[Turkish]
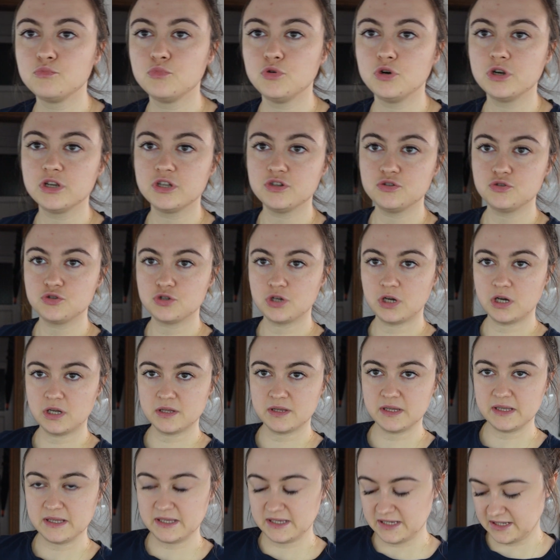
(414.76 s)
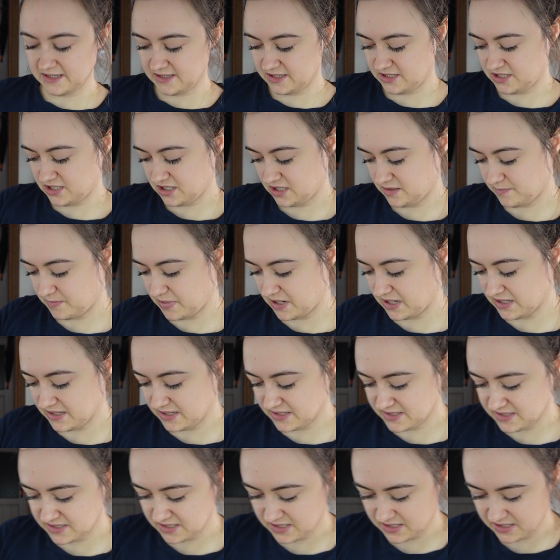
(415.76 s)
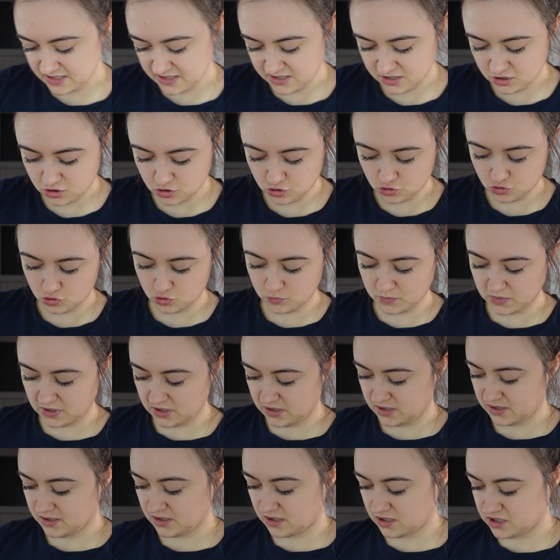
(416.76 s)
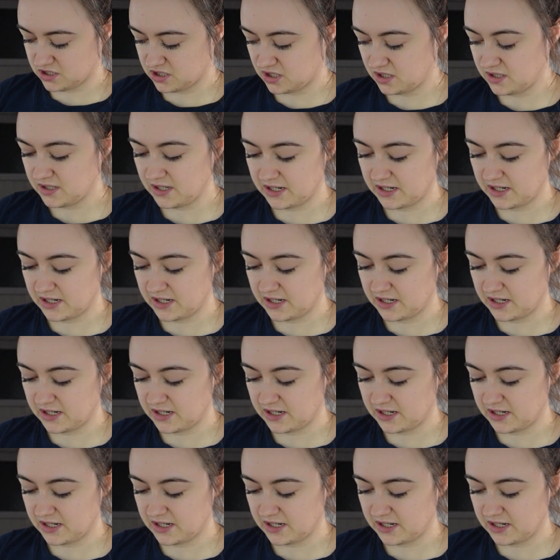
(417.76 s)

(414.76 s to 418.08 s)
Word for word: Bu arada şu anda Kedicik belgeselini izliyorum arkadaşlar.